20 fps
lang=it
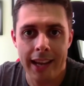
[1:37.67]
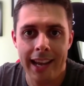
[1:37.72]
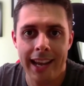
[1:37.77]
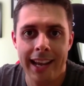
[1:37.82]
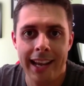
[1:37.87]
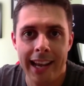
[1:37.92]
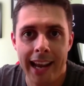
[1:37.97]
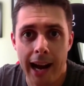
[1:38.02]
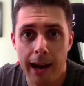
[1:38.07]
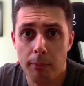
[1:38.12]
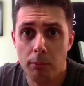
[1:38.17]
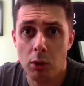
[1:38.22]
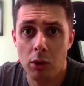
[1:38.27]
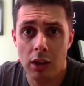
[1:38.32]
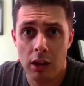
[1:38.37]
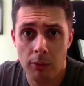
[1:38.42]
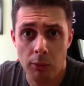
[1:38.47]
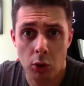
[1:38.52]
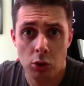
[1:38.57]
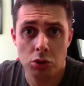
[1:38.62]
in cambio
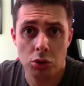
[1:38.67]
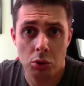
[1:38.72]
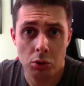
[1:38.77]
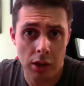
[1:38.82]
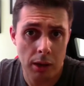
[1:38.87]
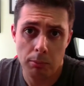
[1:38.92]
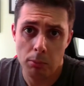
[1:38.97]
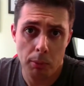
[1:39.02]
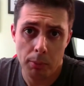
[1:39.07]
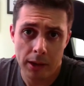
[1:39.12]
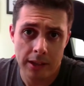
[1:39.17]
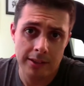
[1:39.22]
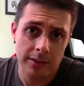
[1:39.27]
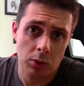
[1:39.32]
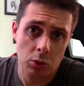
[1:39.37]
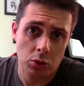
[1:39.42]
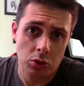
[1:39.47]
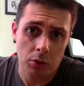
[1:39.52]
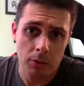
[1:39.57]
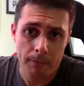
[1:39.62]
del vostro tempo prezioso.